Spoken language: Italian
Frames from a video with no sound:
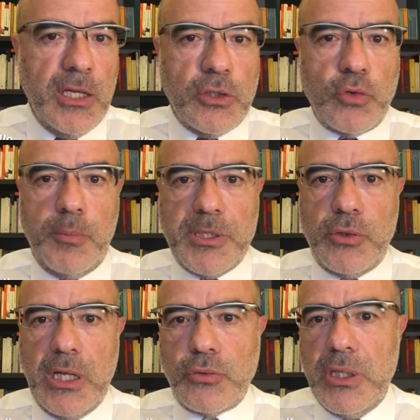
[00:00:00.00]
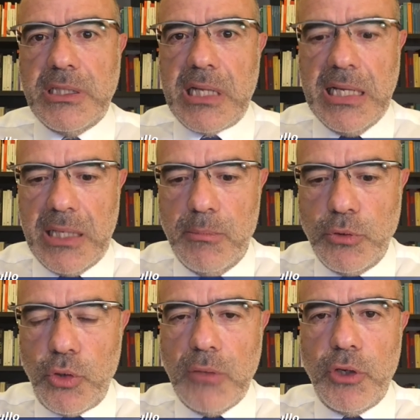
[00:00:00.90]
sono persone che sono entrate nel
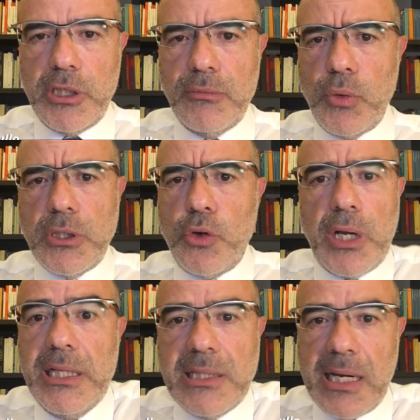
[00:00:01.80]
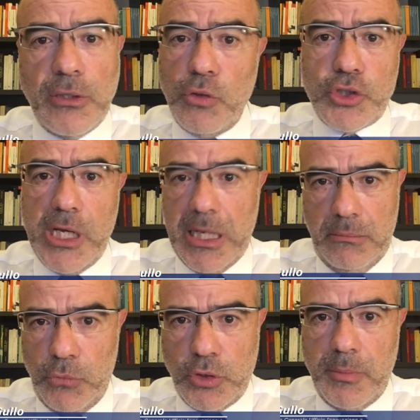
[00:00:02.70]
mondo lavorativo quando ancora internet non c'era,
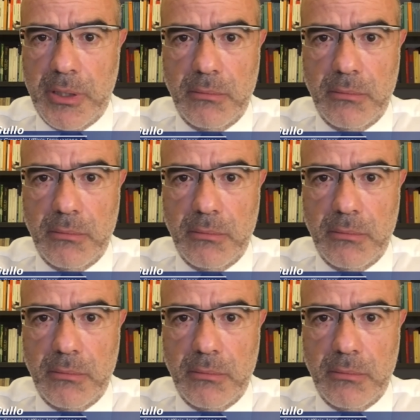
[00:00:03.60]
giusto per,